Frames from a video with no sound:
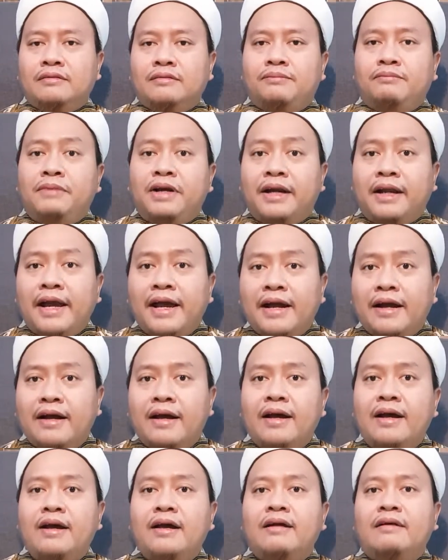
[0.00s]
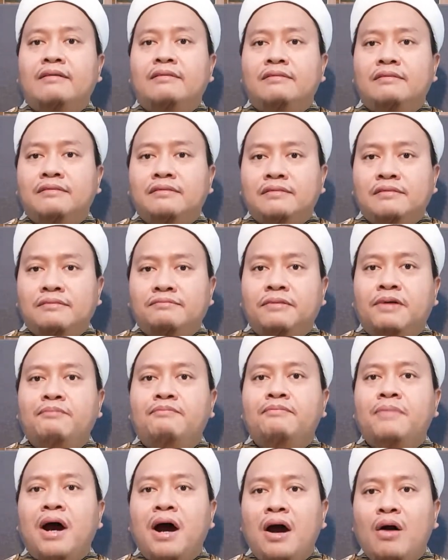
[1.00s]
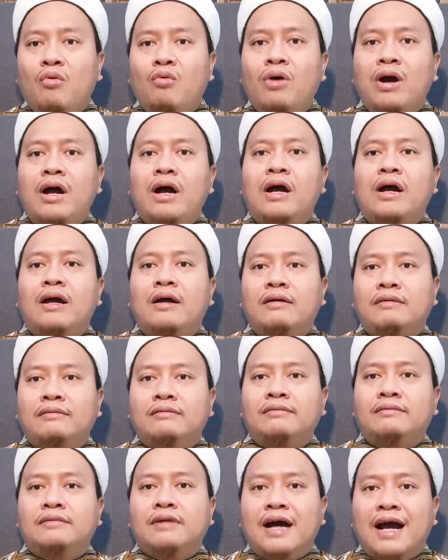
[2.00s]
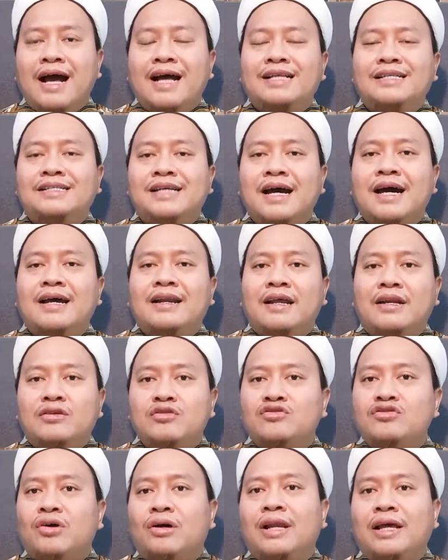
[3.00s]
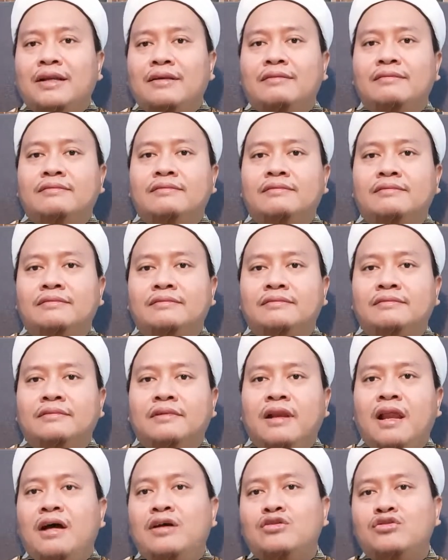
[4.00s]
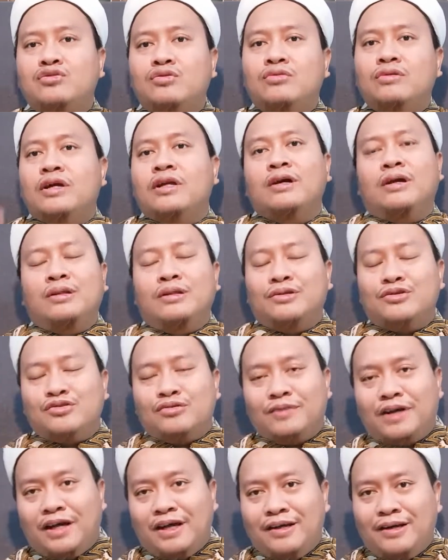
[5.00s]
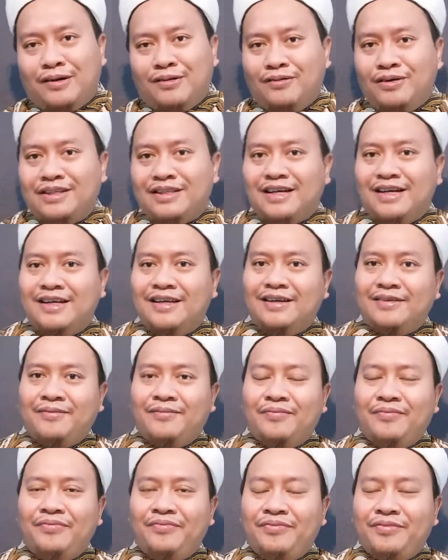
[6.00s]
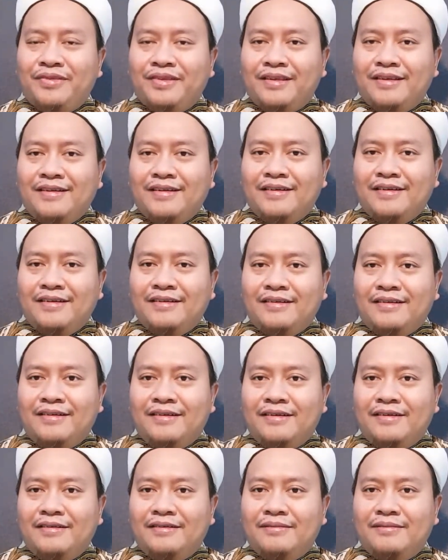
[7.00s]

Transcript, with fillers: mereka membawa ajaran salat langsung dari Allah Subhanahu wa taala. Ya.